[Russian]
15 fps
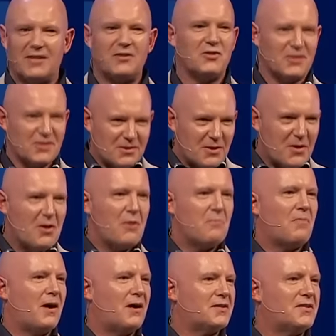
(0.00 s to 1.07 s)
перекидывают вину
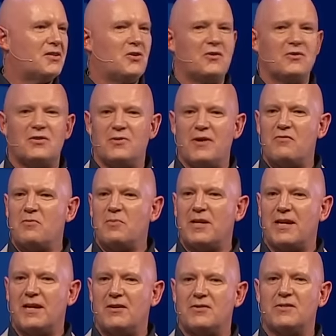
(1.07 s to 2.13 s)
на кого угодно и не
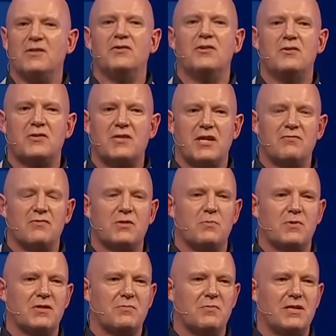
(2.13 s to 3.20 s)
хотят нести ответственность
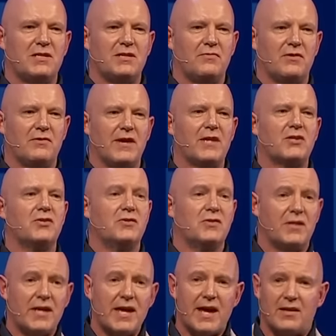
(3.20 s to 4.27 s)
за свои действия.
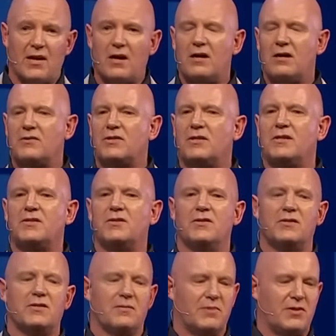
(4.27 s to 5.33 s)
Опять же, трудно
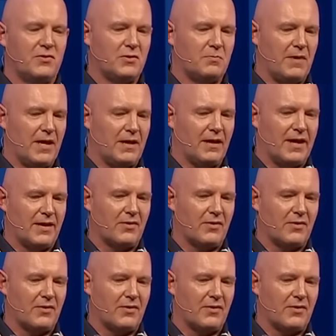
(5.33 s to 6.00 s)
воспринимать кого-то с таким